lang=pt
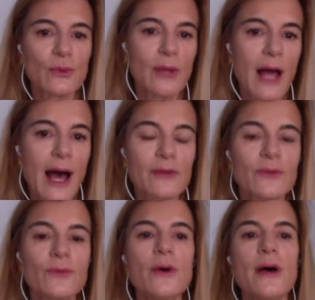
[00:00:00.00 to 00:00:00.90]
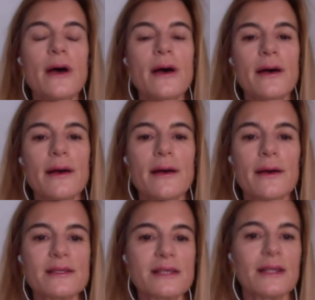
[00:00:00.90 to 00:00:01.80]
lado,
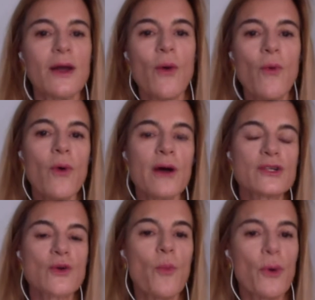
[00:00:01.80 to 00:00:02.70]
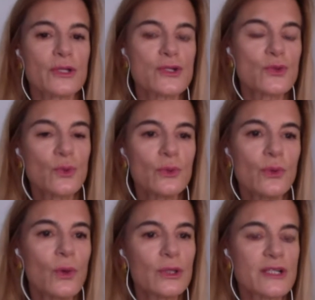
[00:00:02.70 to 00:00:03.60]
uh, sei lá, o, as compotas do,
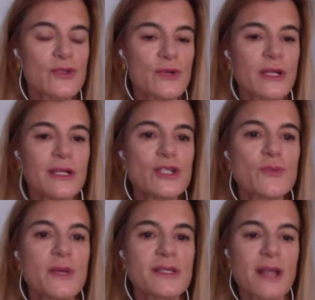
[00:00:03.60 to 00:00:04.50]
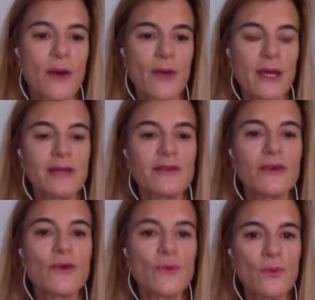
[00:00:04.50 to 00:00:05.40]
noutra zona da dispensa, não, querem
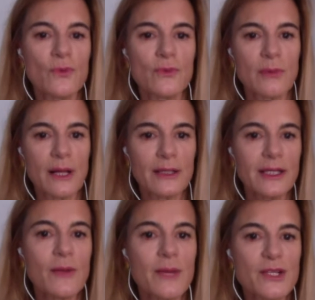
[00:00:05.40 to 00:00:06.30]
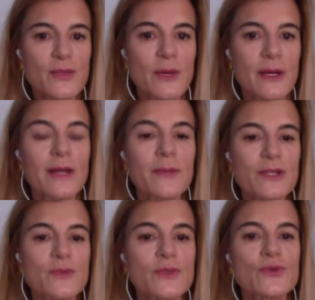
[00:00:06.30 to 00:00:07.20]
ter um, ali na mesma, na
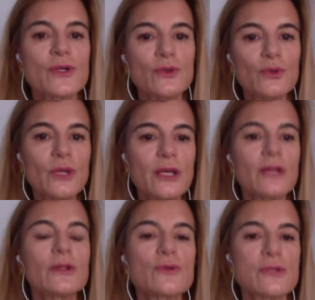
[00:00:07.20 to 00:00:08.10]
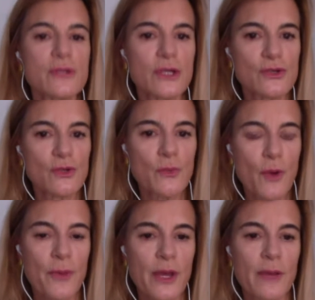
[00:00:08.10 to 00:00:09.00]
mesma zona tudo aquilo que, que usam para
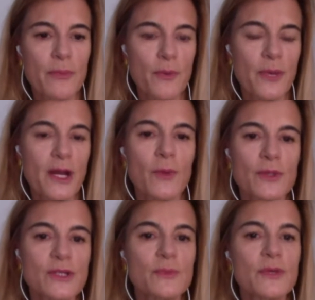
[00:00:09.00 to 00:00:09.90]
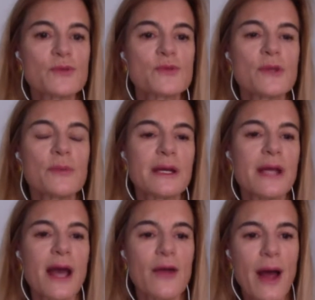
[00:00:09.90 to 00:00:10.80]
o, pequeno, para o, pequeno, almoço. E podemos, por exemplo,
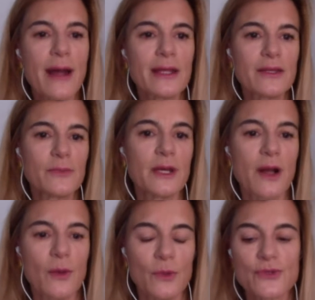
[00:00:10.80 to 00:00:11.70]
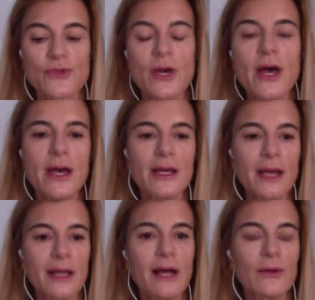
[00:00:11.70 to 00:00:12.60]
criar uma área de pequeno almoço, em que
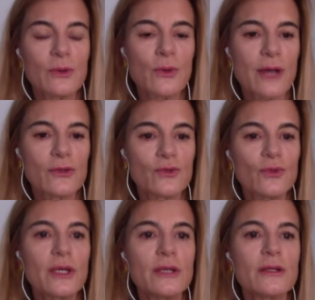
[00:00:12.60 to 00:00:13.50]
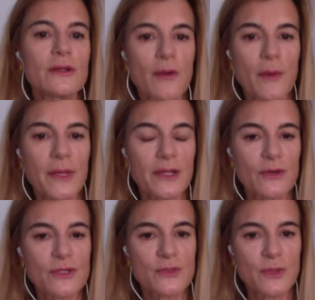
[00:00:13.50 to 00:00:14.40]
é lá colocado tudo aquilo que normalmente é
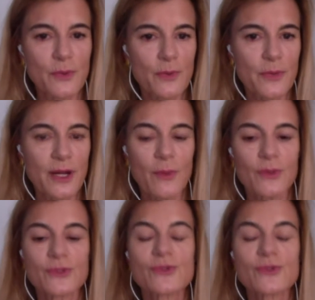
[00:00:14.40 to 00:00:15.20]
consumido para o pequeno almoço.